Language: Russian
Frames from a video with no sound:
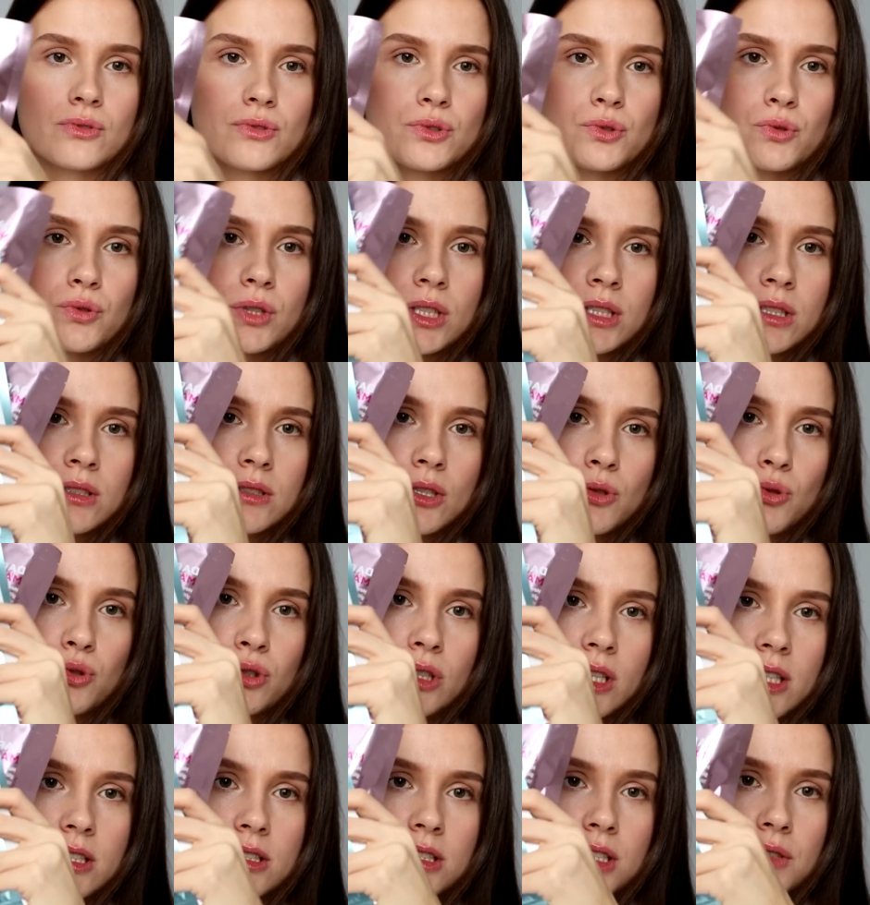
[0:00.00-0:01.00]
То есть вот они дают
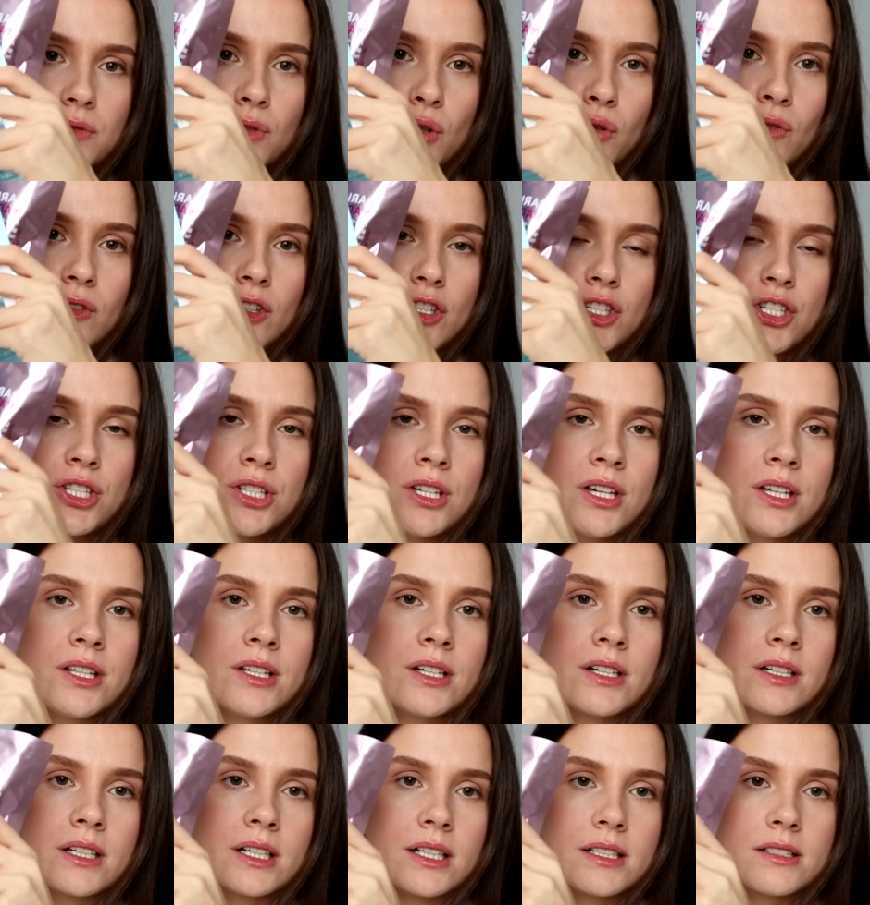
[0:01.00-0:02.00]
красивое
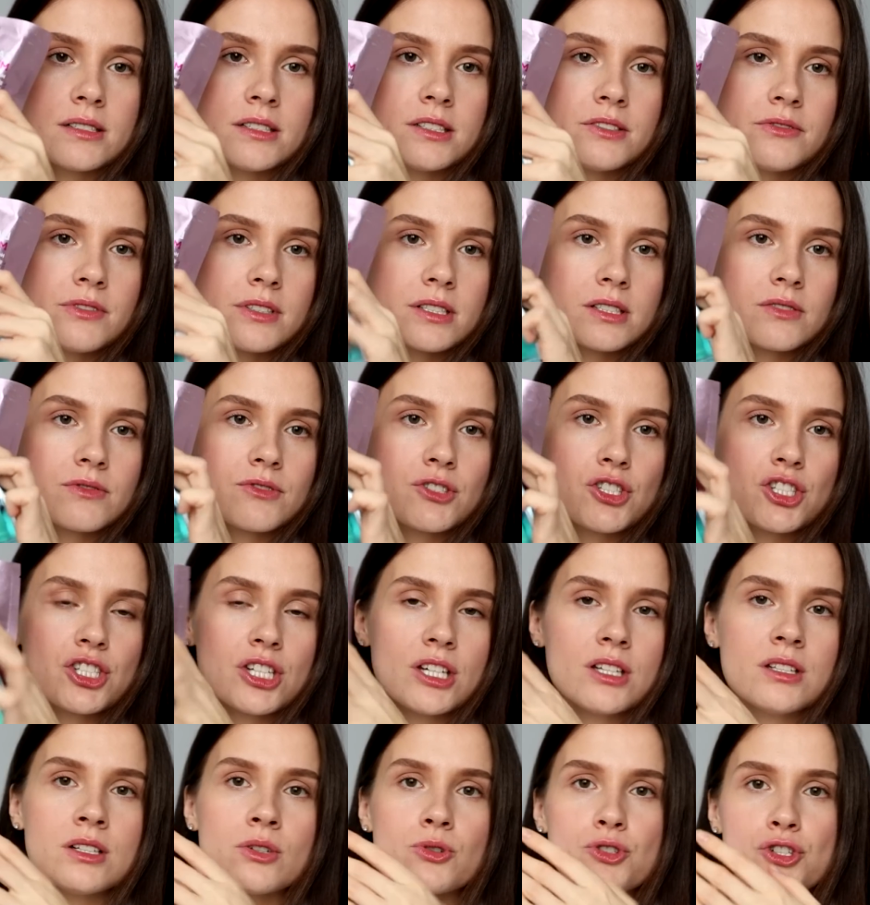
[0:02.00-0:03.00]
увлажнение, красивое
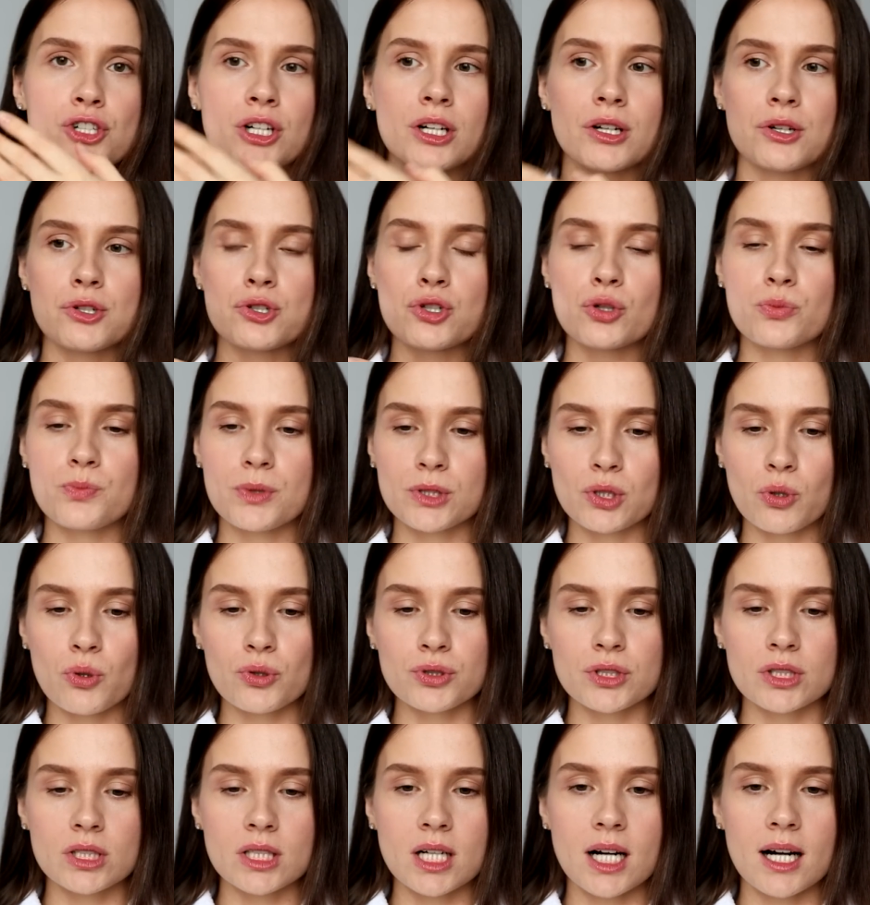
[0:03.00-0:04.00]
свечение, очень хорошо
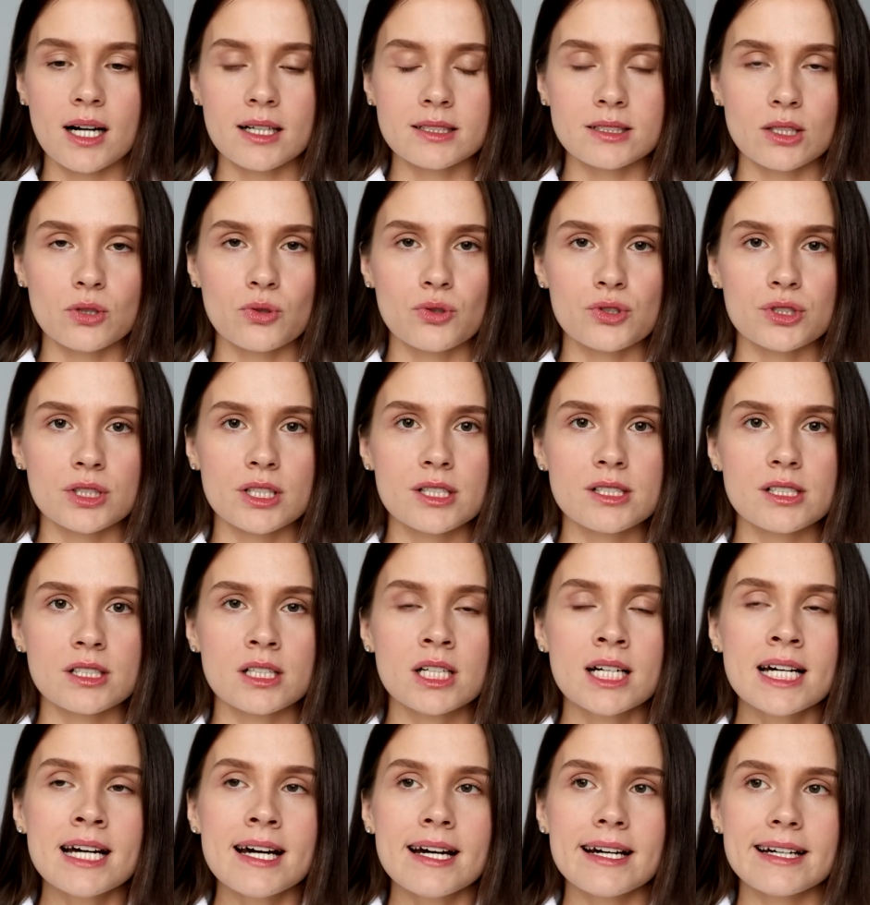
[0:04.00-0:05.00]
подходит как такой, знаете,
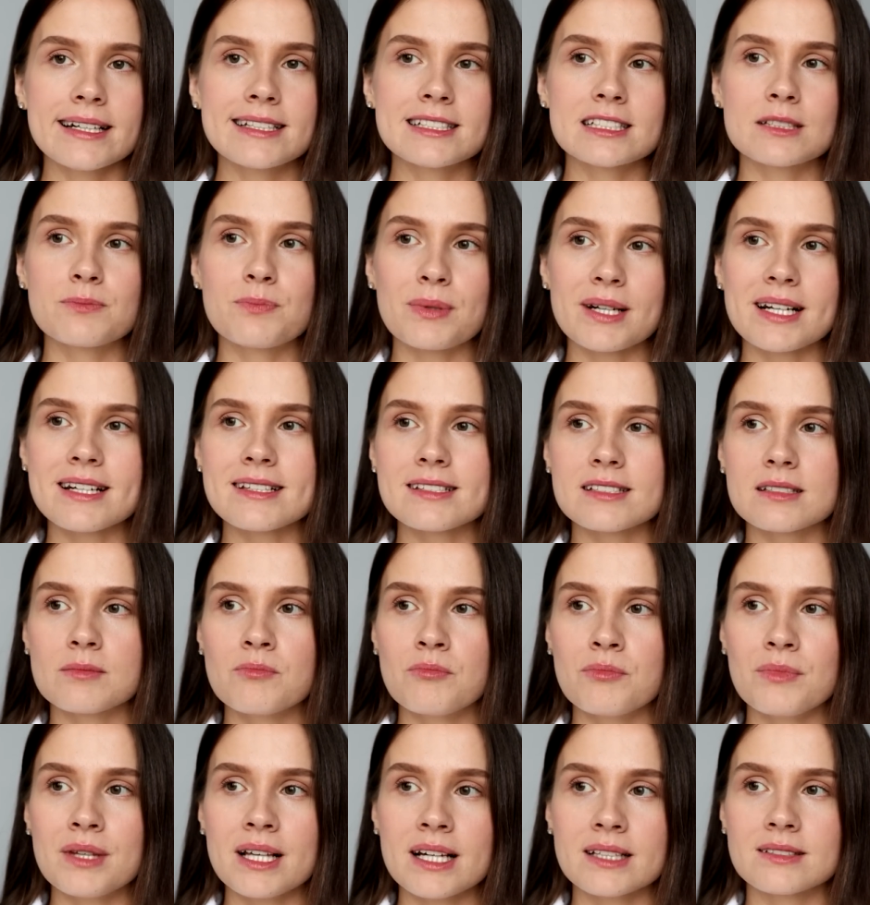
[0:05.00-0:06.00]

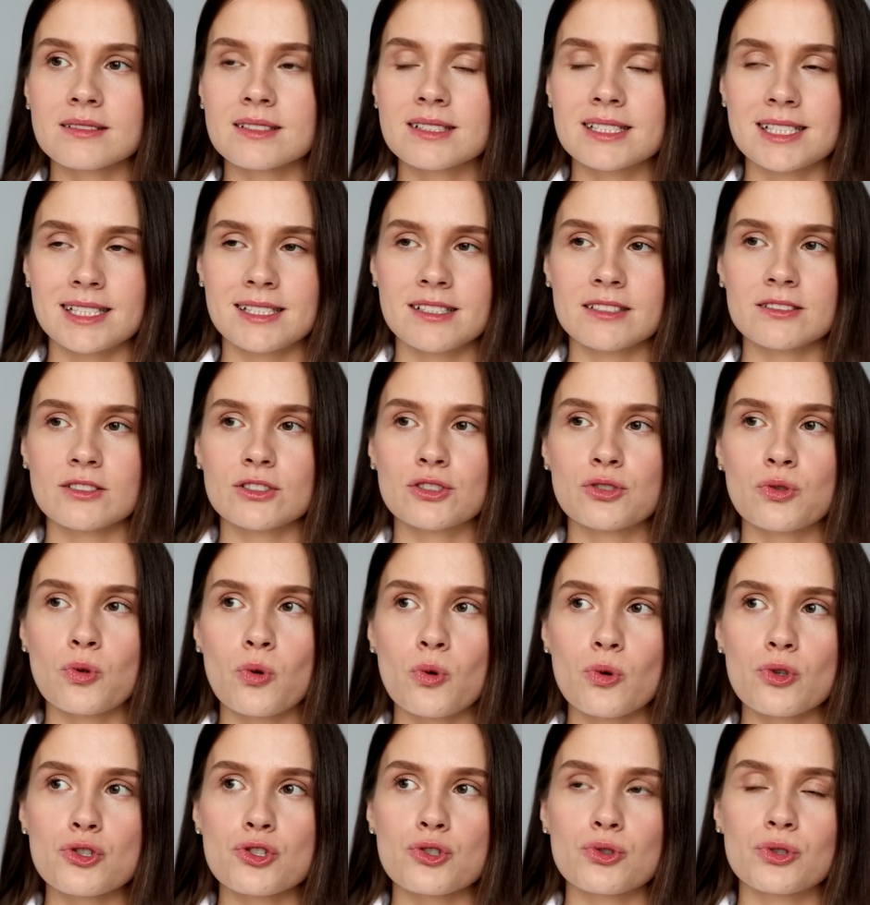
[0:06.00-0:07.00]
экспресс-метод сделать
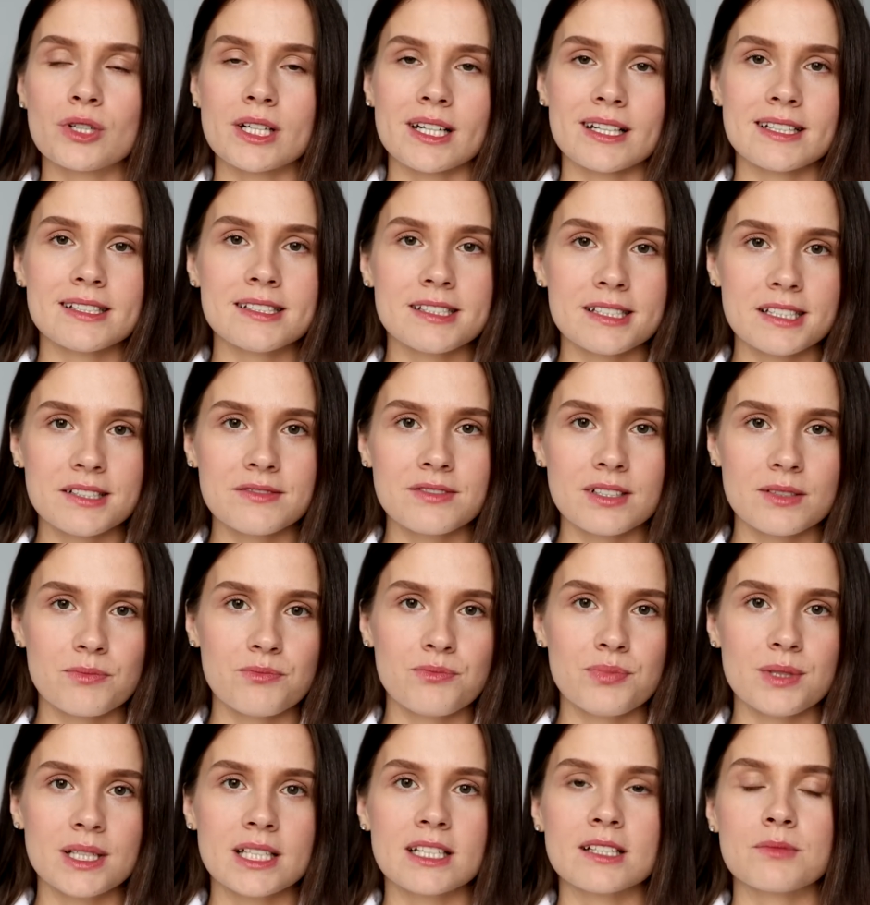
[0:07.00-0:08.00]
кожу красивой
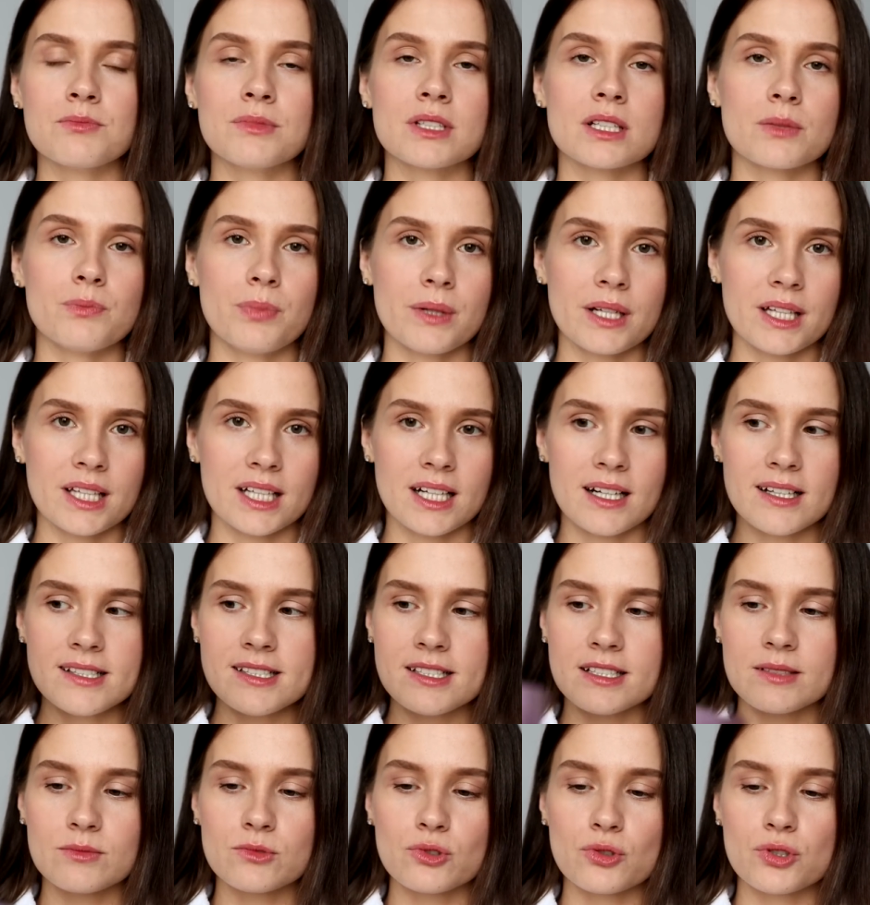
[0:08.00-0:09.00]
перед
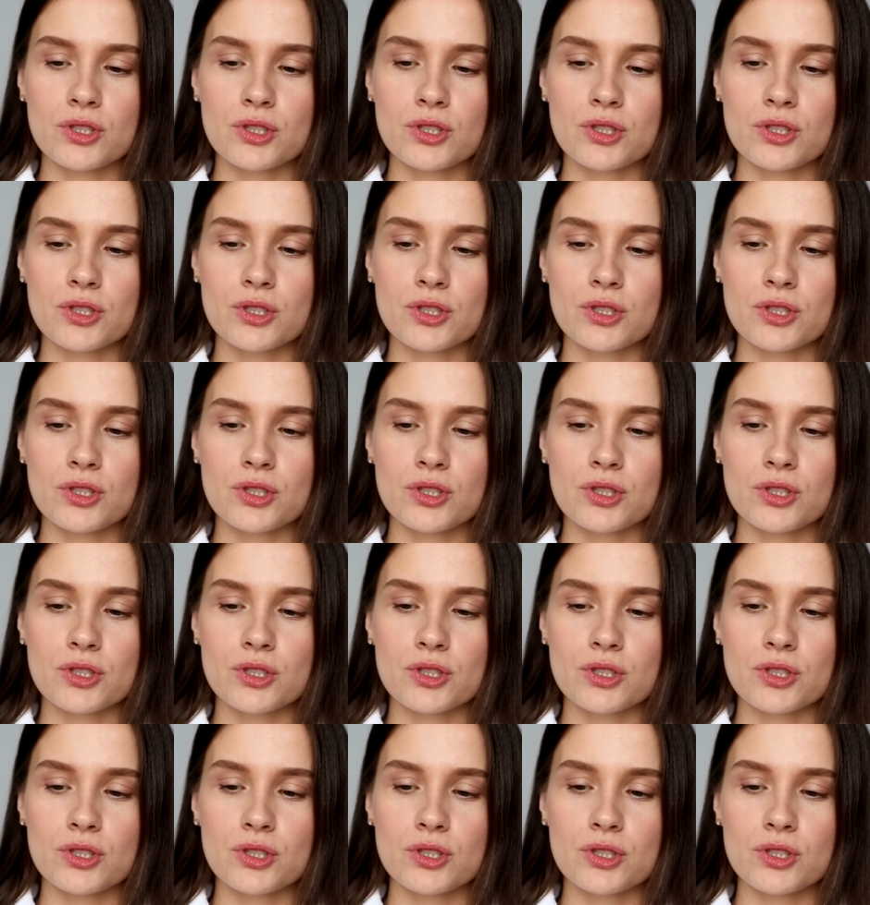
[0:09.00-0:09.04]
мероприятием.